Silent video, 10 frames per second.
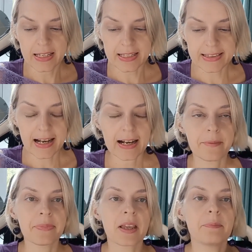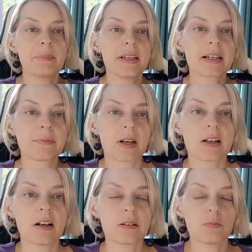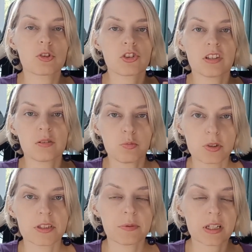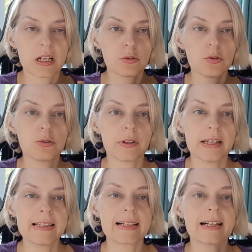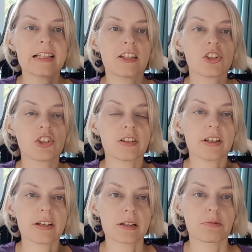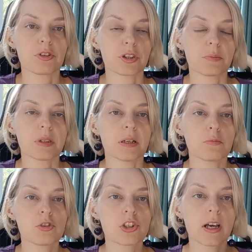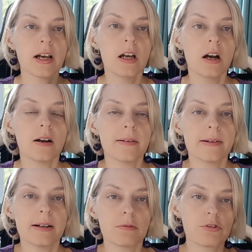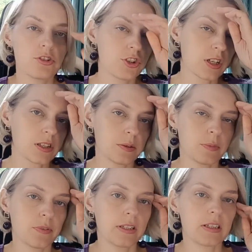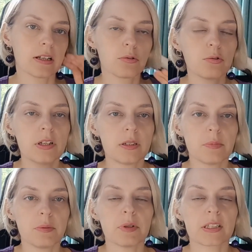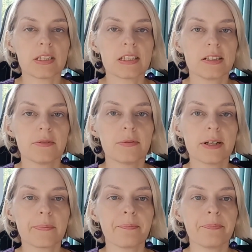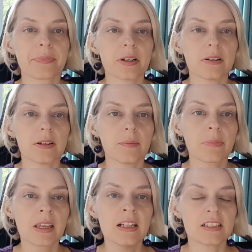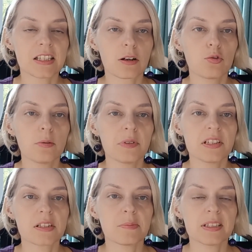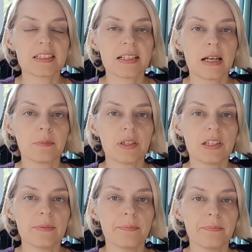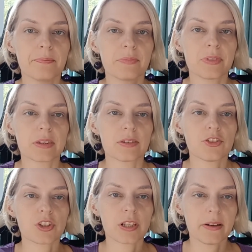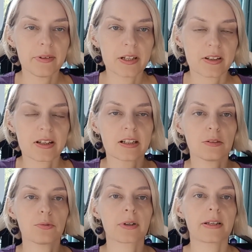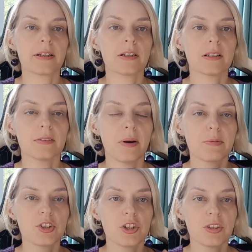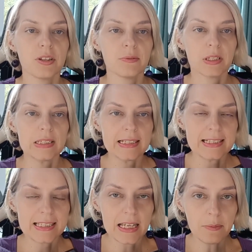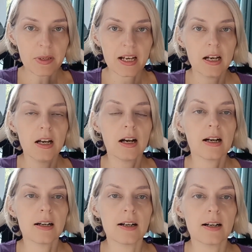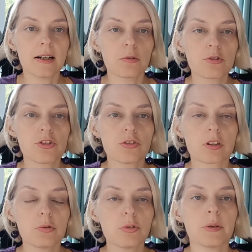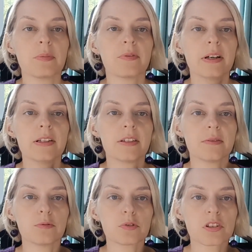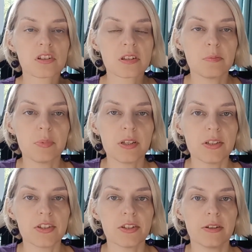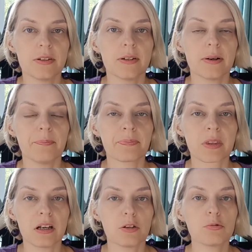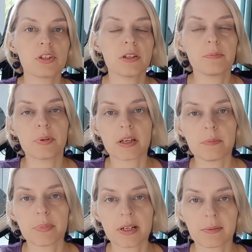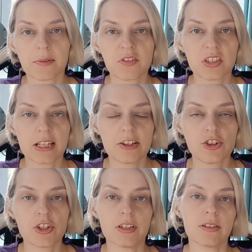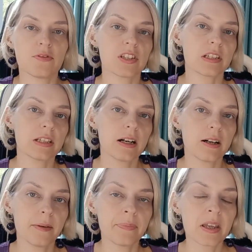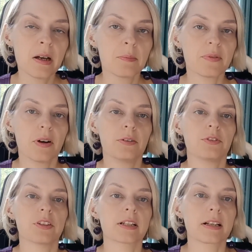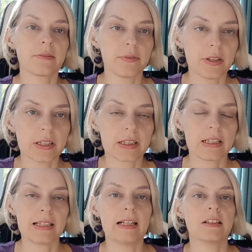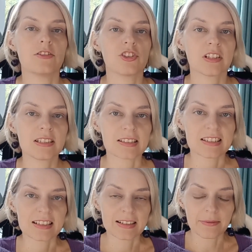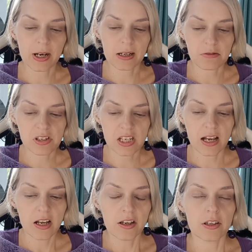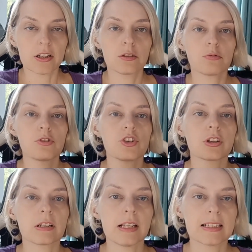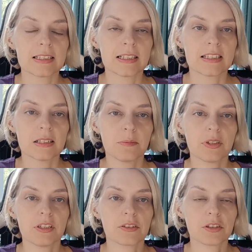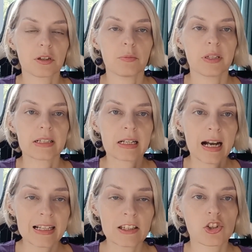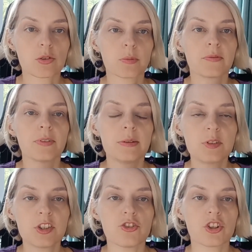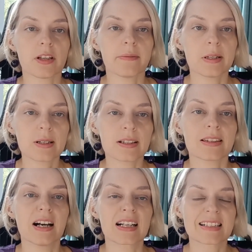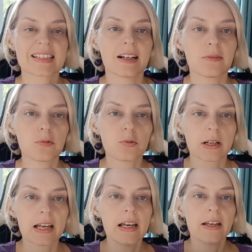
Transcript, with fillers: Итак, Первое, как можно использовать колоду, это, конечно, рекрутинг, потому что э, очень часто бывает такое, например, если вы э, знакомите с маслами э, человека, который а, вообще не в этой теме, а, очень трудно бывает его зацепить. А, люди при первой встрече не всегда бывают откровенны, да, они часто закрываются. И это очень классный, на самом деле, инструмент карты, чтобы вывести человека на разговор разговор.